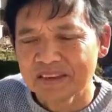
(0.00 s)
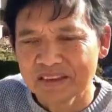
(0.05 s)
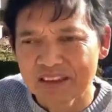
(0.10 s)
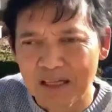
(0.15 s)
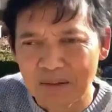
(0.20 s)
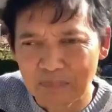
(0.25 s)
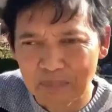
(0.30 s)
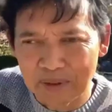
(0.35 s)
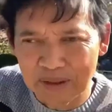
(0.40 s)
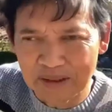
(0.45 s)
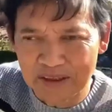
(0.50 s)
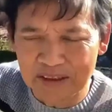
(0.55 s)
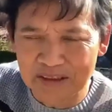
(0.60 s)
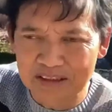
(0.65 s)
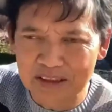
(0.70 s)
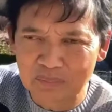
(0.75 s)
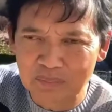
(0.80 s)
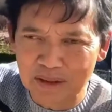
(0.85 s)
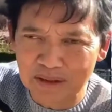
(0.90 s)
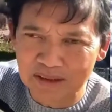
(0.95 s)
Tapi di
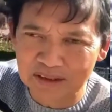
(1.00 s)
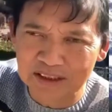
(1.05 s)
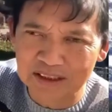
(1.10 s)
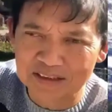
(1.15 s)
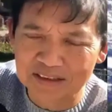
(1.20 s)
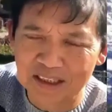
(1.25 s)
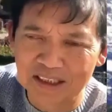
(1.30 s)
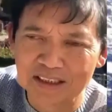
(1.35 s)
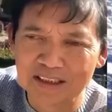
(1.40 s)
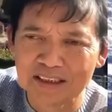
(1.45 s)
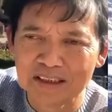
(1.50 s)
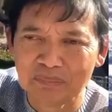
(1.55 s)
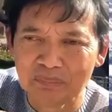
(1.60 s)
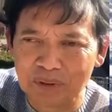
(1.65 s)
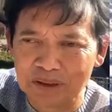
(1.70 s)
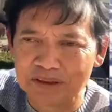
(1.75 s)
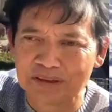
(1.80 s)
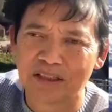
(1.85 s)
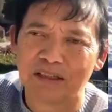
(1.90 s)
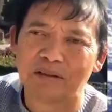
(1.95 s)
zaman digital ini
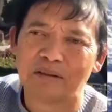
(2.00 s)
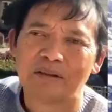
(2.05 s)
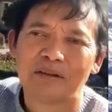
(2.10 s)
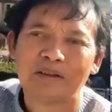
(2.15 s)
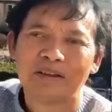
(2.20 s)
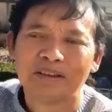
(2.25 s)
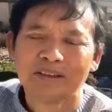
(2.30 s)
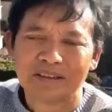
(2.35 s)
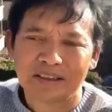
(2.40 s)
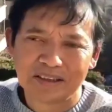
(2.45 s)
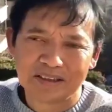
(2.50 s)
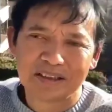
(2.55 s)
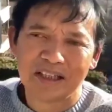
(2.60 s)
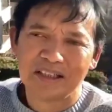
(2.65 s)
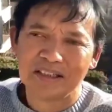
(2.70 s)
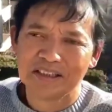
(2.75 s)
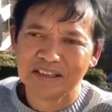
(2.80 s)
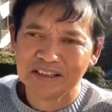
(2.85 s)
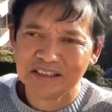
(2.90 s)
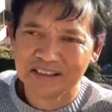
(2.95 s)
bisa
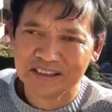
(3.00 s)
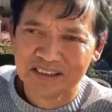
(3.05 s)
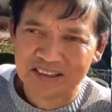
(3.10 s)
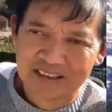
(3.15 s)
terjadi